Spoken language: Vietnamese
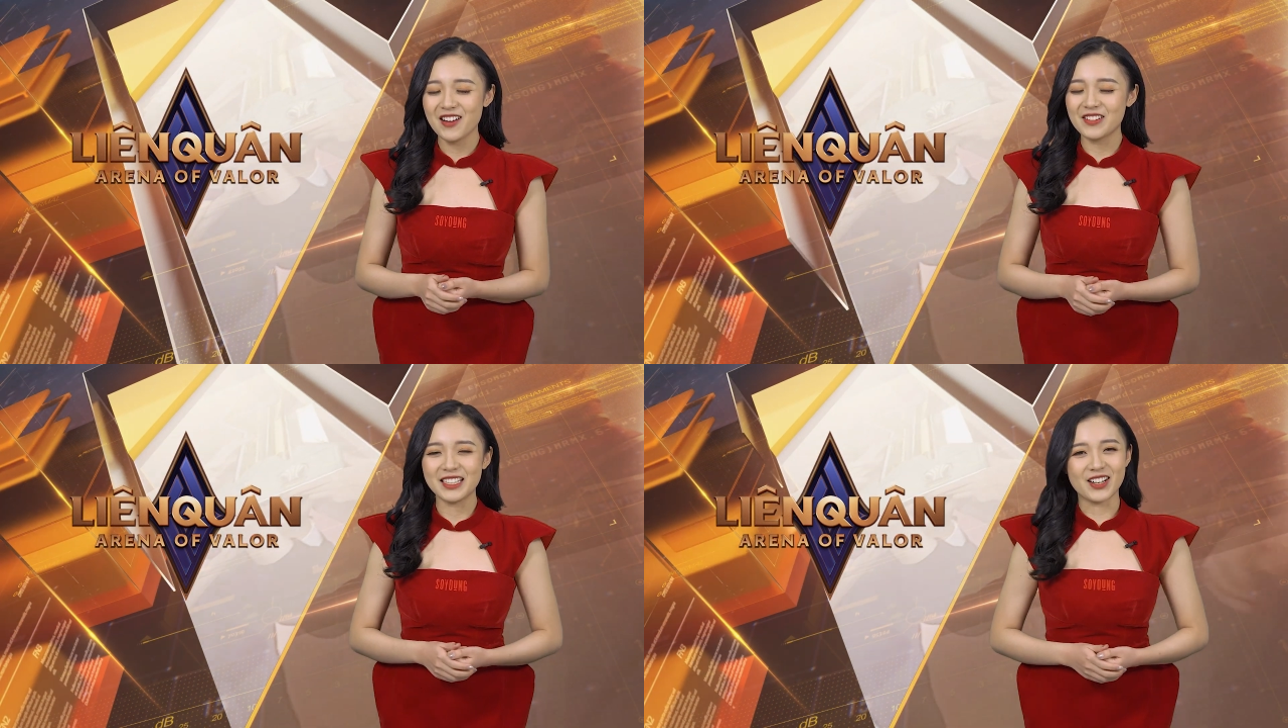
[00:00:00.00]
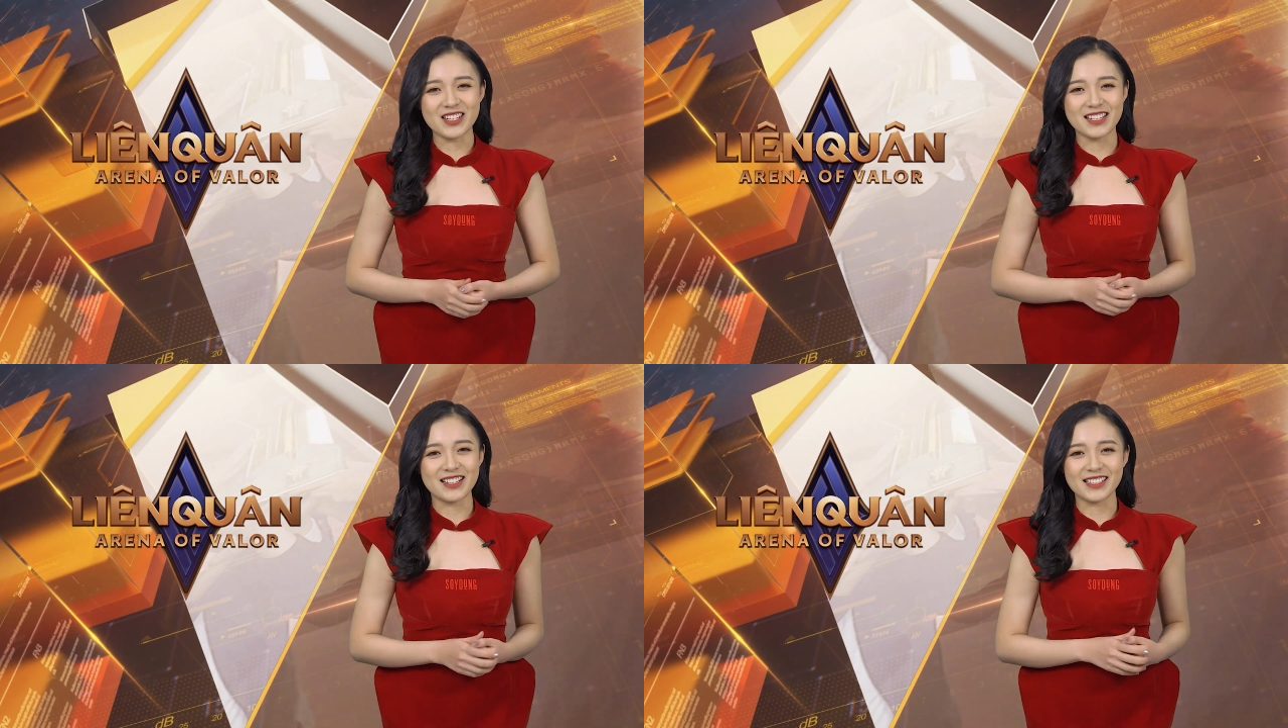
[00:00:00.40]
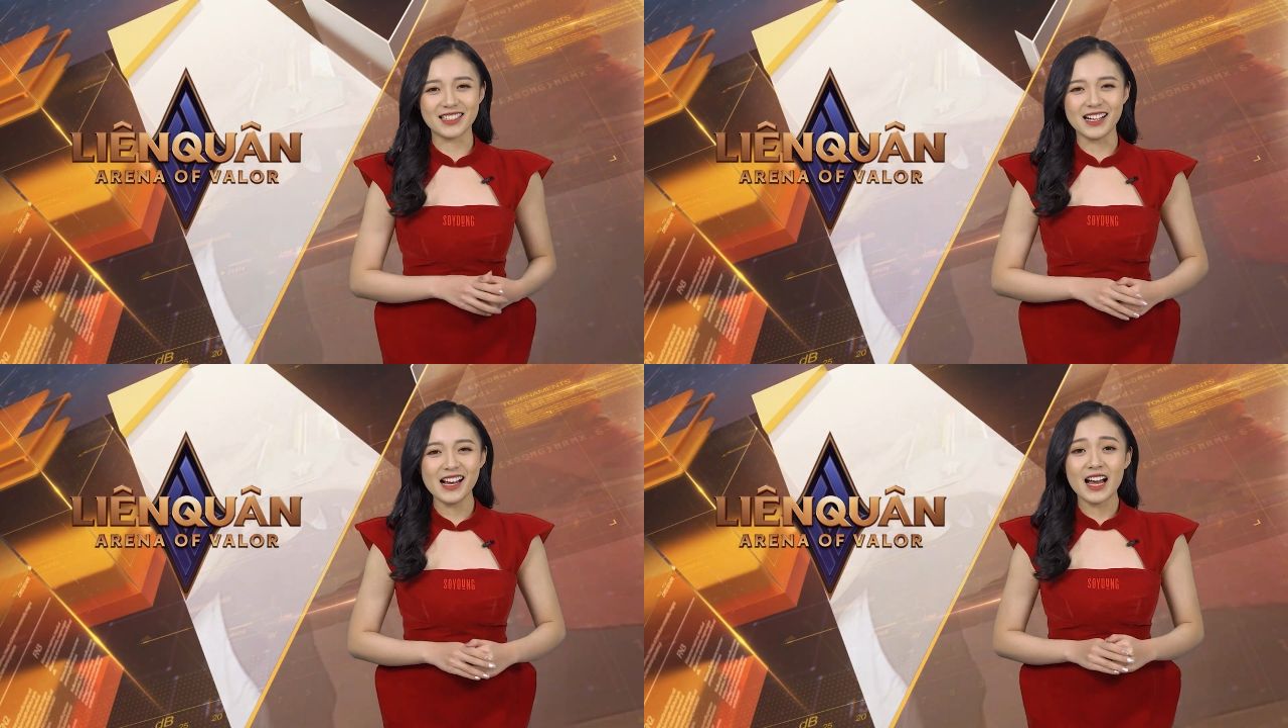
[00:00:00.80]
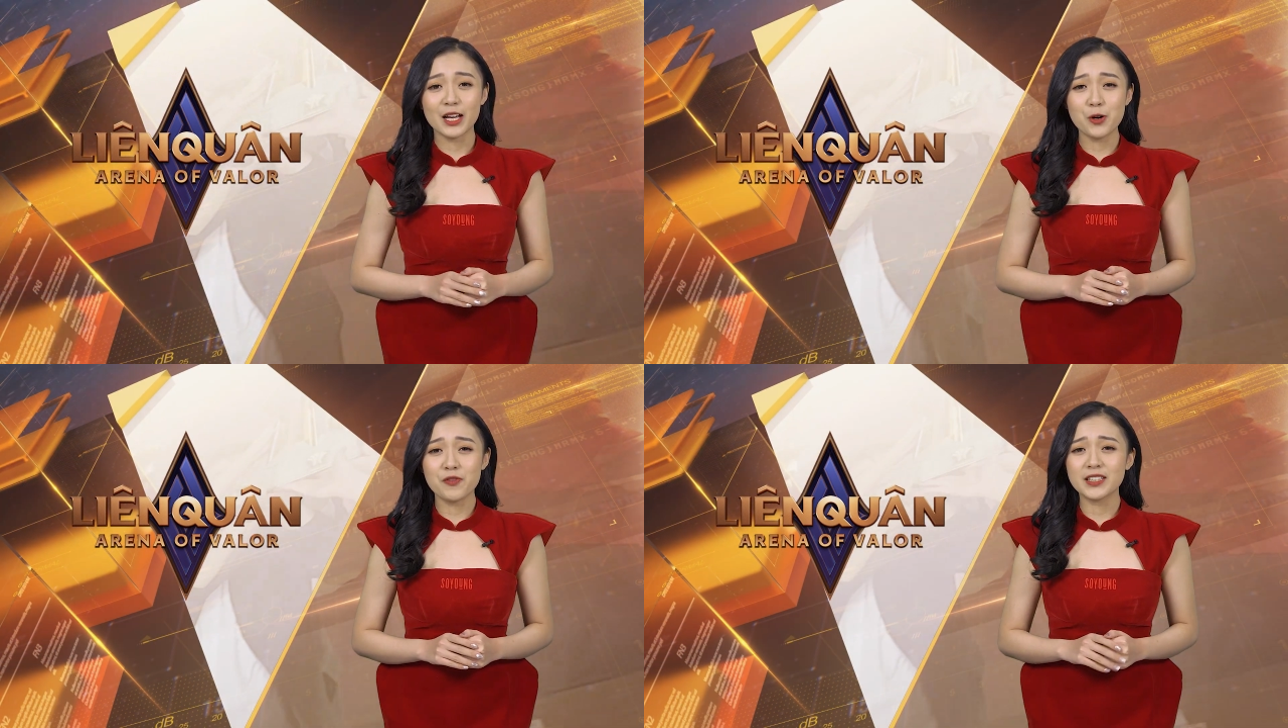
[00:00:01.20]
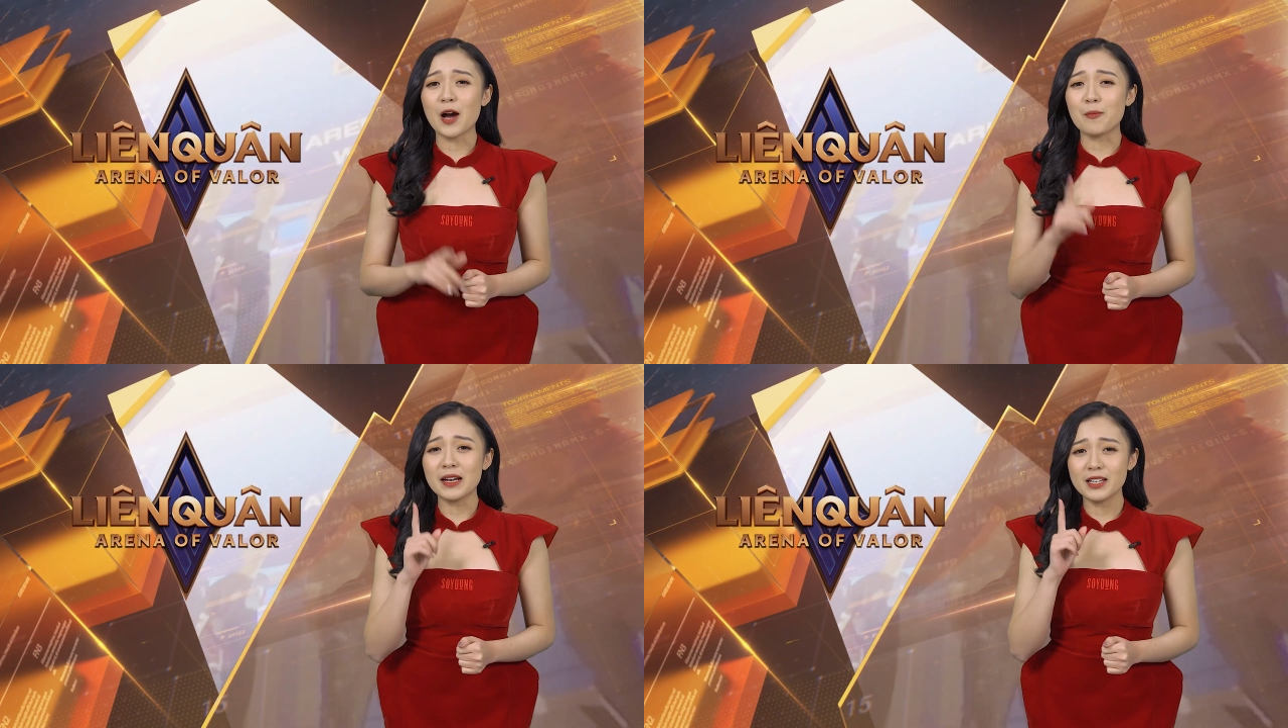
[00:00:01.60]
Vậy thì còn chần chờ gì nữa? Hãy cùng Phương
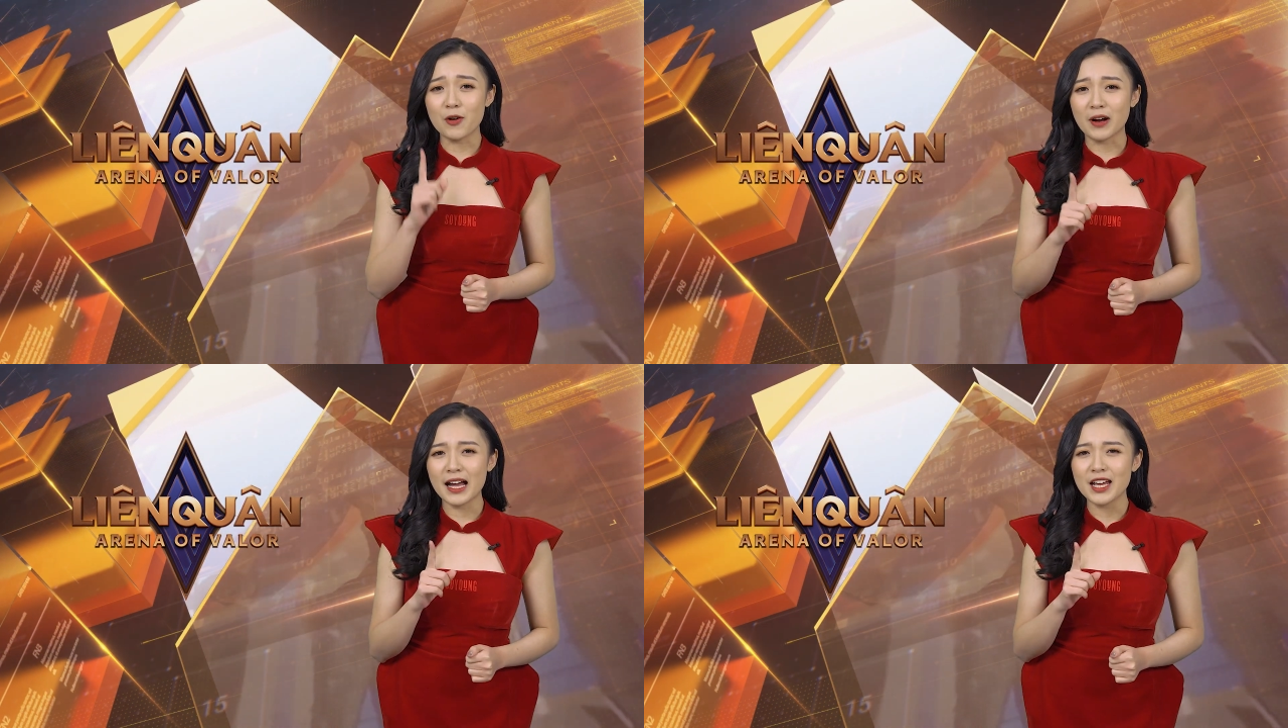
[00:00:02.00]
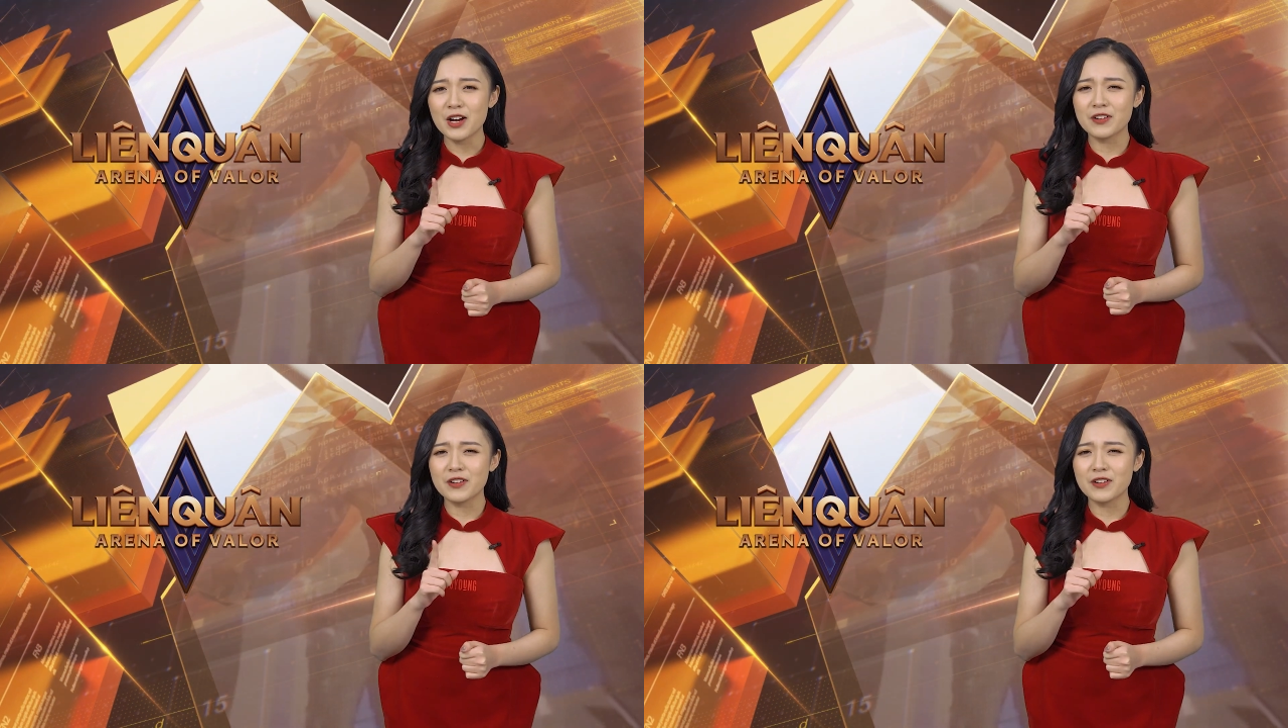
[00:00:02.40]
Thảo bắt đầu ngay